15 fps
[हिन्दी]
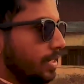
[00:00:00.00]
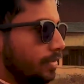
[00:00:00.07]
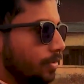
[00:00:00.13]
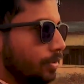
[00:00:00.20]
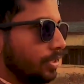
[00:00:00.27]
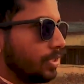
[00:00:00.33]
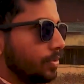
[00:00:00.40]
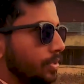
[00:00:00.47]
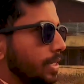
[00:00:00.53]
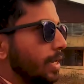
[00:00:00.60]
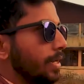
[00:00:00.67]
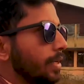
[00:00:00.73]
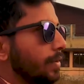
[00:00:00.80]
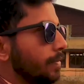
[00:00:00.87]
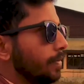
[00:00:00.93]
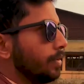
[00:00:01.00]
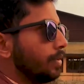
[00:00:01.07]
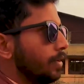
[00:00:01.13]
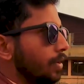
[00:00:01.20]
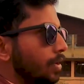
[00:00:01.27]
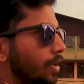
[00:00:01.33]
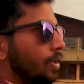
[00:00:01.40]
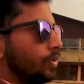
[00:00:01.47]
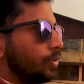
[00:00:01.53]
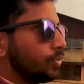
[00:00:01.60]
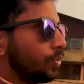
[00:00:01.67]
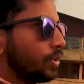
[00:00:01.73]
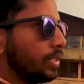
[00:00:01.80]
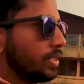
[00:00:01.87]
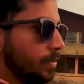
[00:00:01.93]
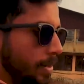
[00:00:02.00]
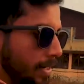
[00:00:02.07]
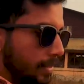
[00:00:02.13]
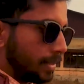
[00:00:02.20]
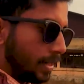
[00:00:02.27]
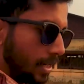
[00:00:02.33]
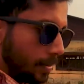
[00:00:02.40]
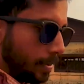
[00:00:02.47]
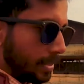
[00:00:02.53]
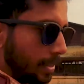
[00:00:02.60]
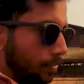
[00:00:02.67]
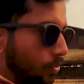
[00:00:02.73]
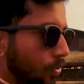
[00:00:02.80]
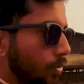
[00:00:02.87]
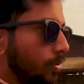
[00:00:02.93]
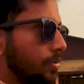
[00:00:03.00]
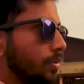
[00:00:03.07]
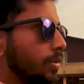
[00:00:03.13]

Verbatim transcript: इनफ होती है उसके लिए तो थोड़ी सी मेहनत करने के बाद आपको